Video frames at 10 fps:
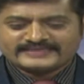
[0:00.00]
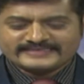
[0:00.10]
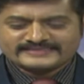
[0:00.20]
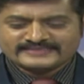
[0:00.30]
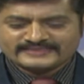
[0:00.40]

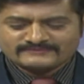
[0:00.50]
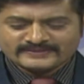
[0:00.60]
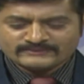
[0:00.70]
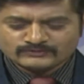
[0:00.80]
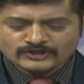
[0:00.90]
రైట్
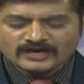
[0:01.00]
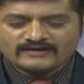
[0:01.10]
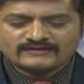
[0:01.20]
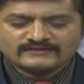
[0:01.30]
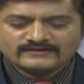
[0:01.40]
మరి ముందుగా
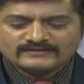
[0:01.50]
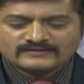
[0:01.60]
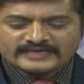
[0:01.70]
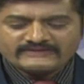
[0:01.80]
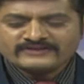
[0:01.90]

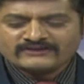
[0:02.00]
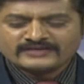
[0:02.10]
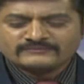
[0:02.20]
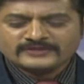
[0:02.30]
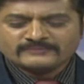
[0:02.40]
కేవీరావు
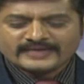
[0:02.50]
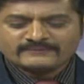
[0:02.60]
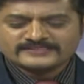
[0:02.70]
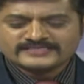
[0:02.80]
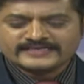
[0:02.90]
గారు మీరు
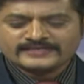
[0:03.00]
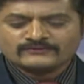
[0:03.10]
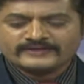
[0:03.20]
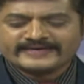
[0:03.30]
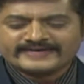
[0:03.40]
ప్రారంభించండి
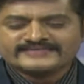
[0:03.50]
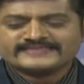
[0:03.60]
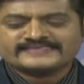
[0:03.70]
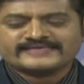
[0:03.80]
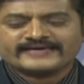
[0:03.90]
కుల గణన
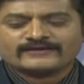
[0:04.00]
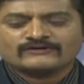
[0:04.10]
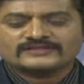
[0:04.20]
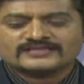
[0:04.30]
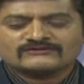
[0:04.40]
చేస్తే
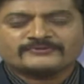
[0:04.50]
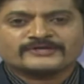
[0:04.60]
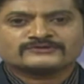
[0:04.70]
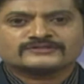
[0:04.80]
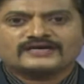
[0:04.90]
కులతత్వం
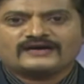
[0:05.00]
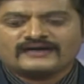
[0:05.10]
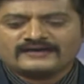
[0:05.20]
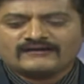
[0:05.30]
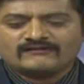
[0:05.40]
పెరుగుతుందా
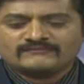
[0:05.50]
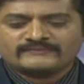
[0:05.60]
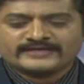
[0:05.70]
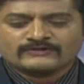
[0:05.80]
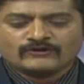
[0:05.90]
అన్న
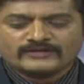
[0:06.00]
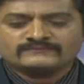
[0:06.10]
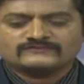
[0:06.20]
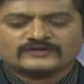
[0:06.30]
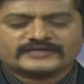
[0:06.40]
మరి
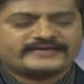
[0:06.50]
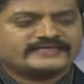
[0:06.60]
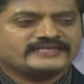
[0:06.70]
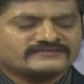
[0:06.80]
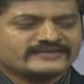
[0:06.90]
కోణం ఒకటి
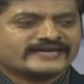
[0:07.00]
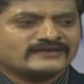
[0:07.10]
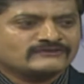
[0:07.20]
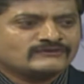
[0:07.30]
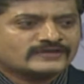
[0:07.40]
ఇటీవల
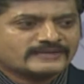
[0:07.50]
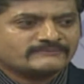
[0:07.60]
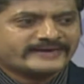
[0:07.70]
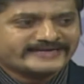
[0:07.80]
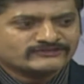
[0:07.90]
కాలంలో ఒకటి
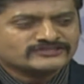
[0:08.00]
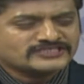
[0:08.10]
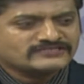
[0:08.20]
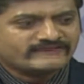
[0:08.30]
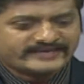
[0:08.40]
బయటకు
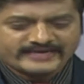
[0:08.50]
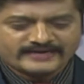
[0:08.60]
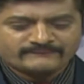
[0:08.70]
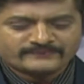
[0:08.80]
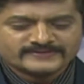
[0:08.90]
వచ్చింది
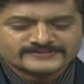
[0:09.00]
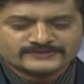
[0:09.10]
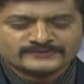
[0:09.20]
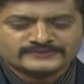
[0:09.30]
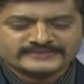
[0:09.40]
వ్యాఖ్య
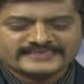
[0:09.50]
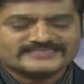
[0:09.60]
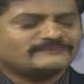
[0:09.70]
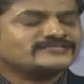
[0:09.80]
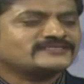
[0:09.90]
సో
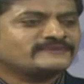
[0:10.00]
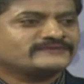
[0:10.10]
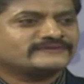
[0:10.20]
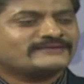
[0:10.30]
దీనికి సంబంధించి మీరు